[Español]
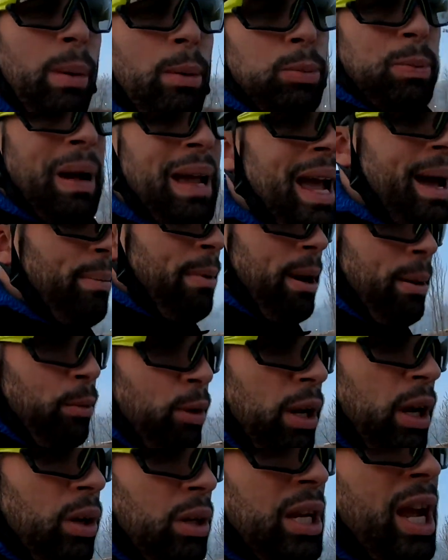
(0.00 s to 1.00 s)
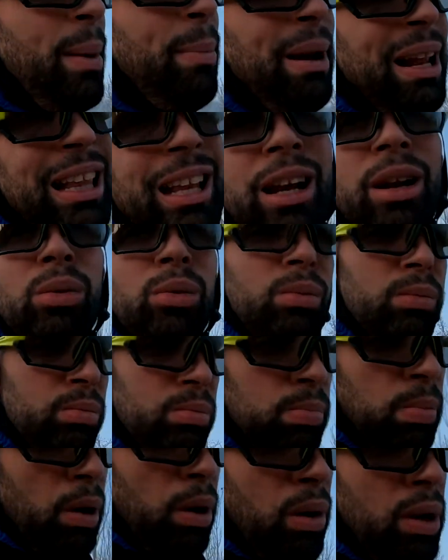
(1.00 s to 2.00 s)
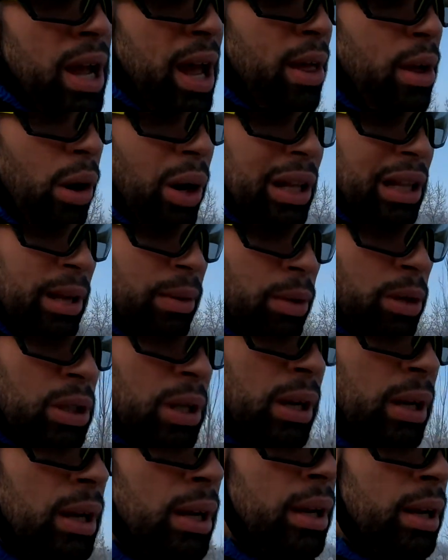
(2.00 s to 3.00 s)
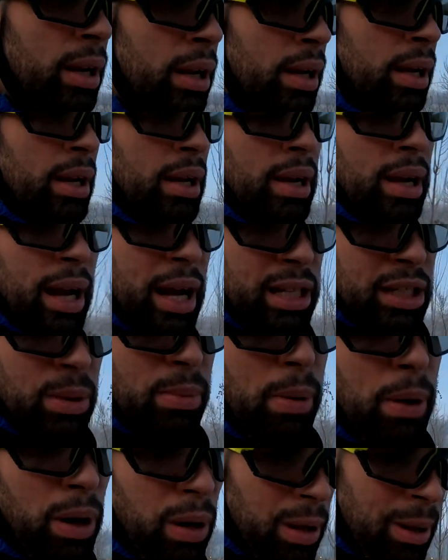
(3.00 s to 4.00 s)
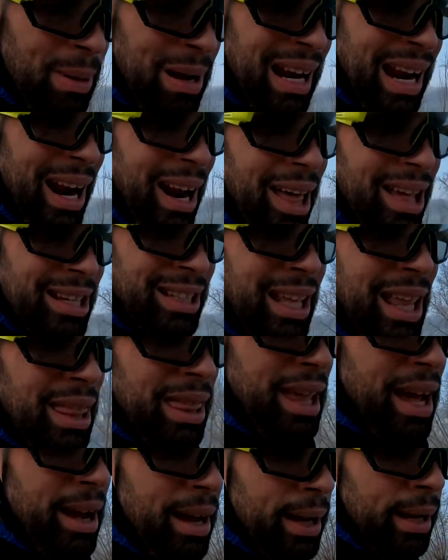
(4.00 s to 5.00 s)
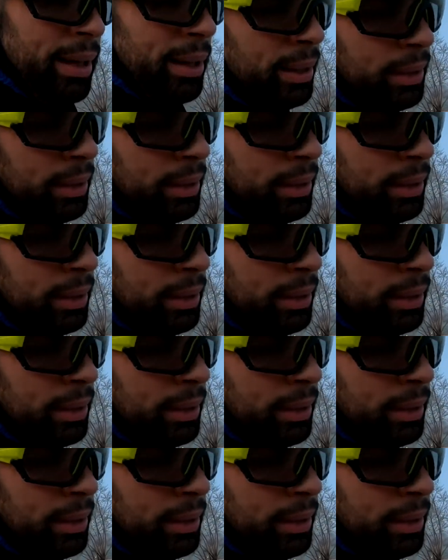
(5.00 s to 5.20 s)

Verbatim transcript: vamos para allá, para Monegros, ya, para tener un poco ya de objetivos, así un poco de más larga distancia.